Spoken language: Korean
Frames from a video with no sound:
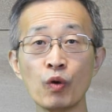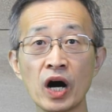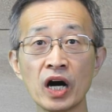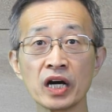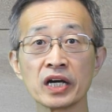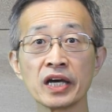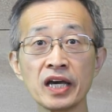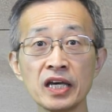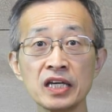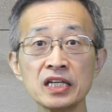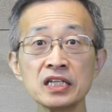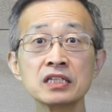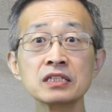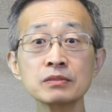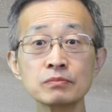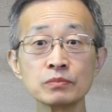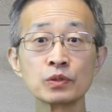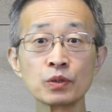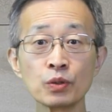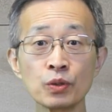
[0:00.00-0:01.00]
왕의
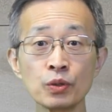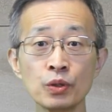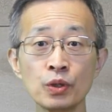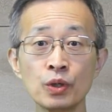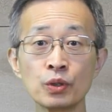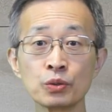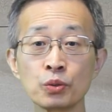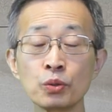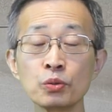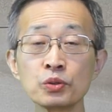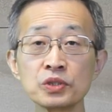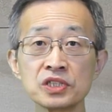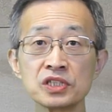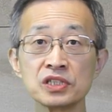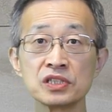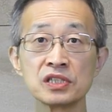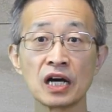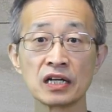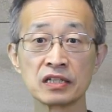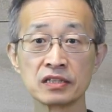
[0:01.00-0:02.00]
이름으로
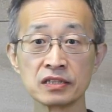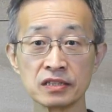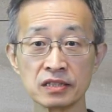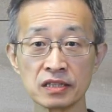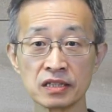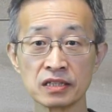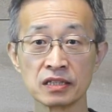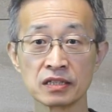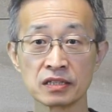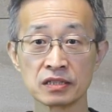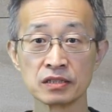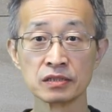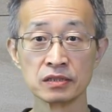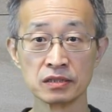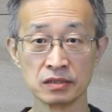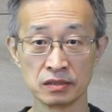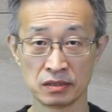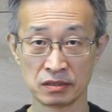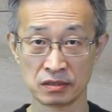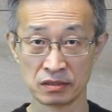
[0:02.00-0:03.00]
통치를 하는
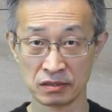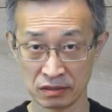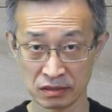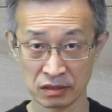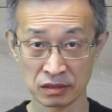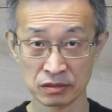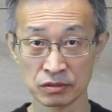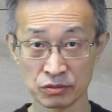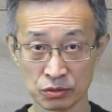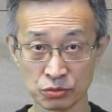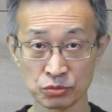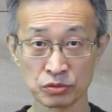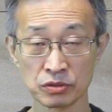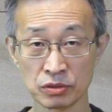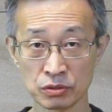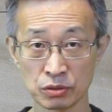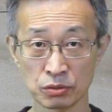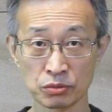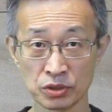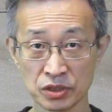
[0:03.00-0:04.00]
그런
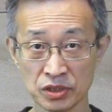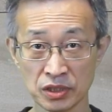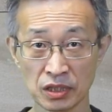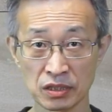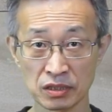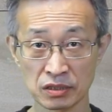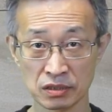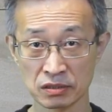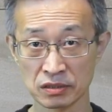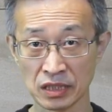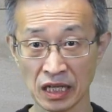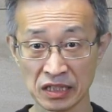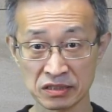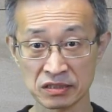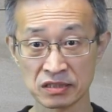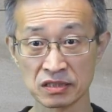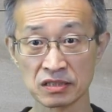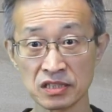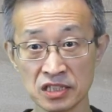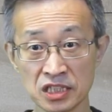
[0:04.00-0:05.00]

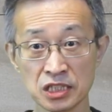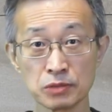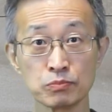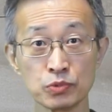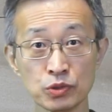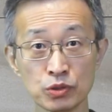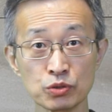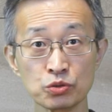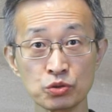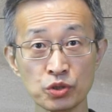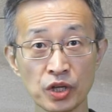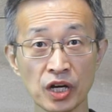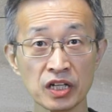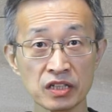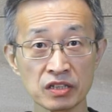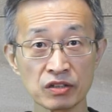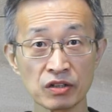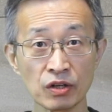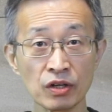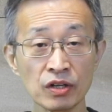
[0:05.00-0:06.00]
다스리는 직분을
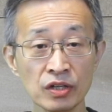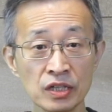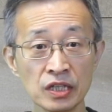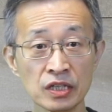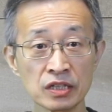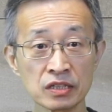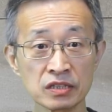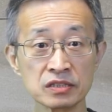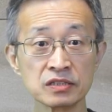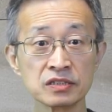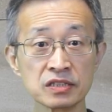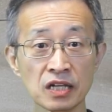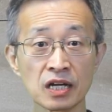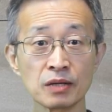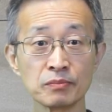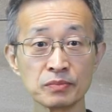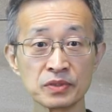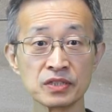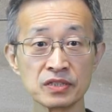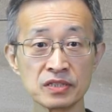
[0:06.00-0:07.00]
수행하는 거, 그
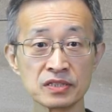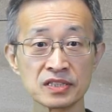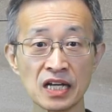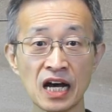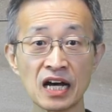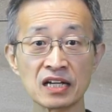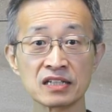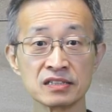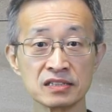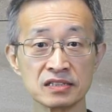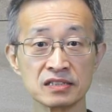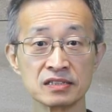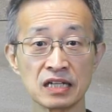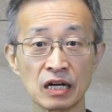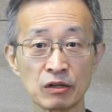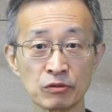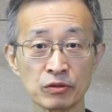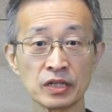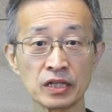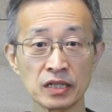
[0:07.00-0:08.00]
사람들을
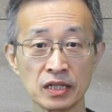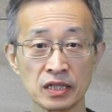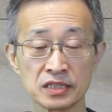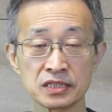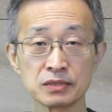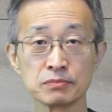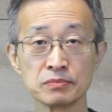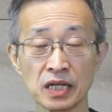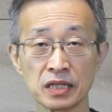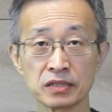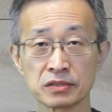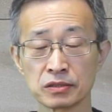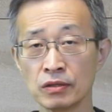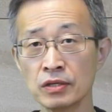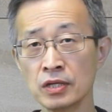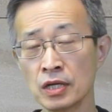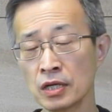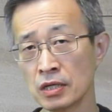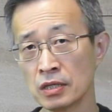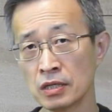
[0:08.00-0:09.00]
사르라고 했습니다. 그래서
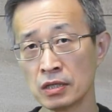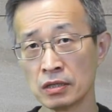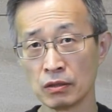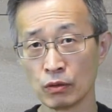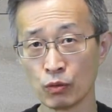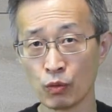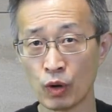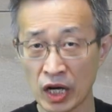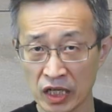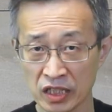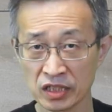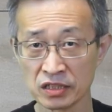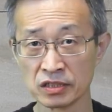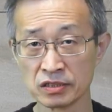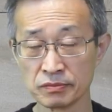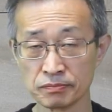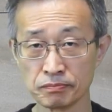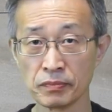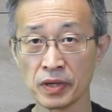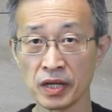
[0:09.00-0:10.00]

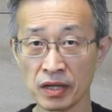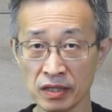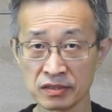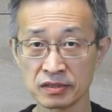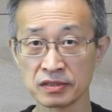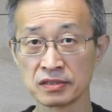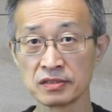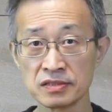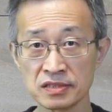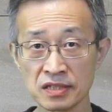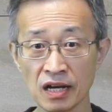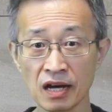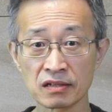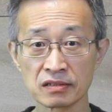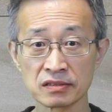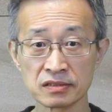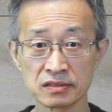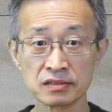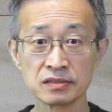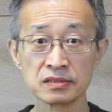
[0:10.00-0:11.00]
왕이든 멜레크든
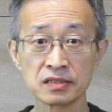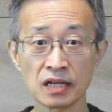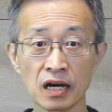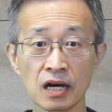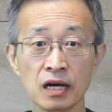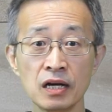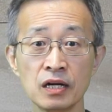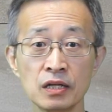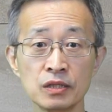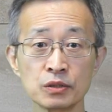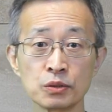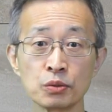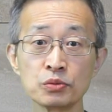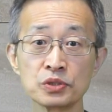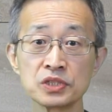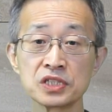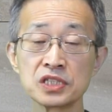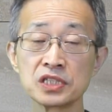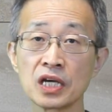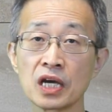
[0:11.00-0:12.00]
사르든 다
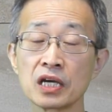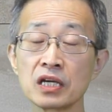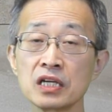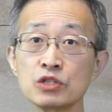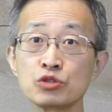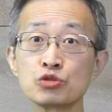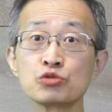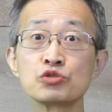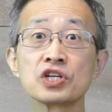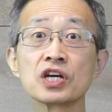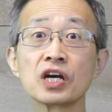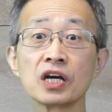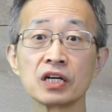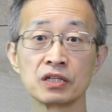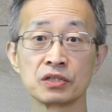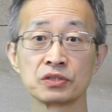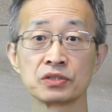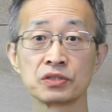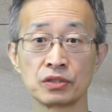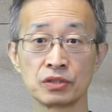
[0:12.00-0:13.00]
통치 행위
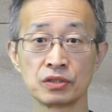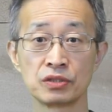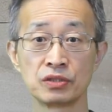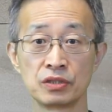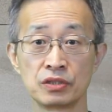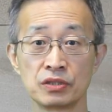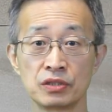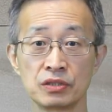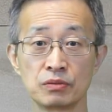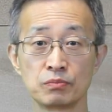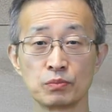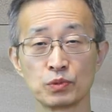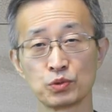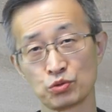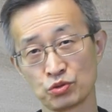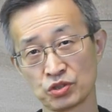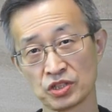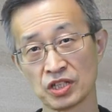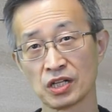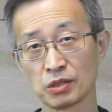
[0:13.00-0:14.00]
주체가 돼서, 뭐
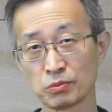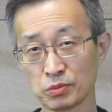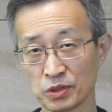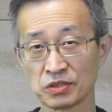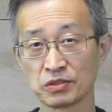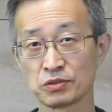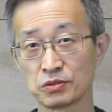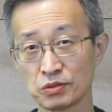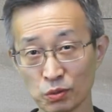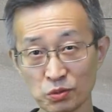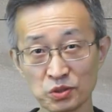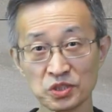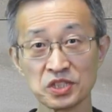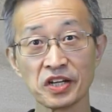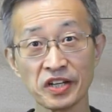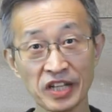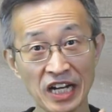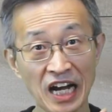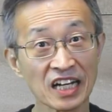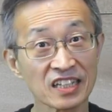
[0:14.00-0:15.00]
주체라고보다
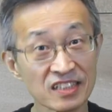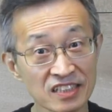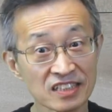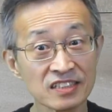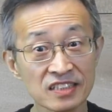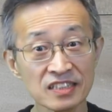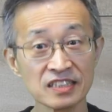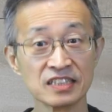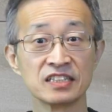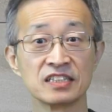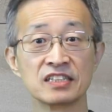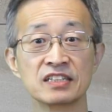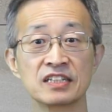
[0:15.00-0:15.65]
통치 행위를 하는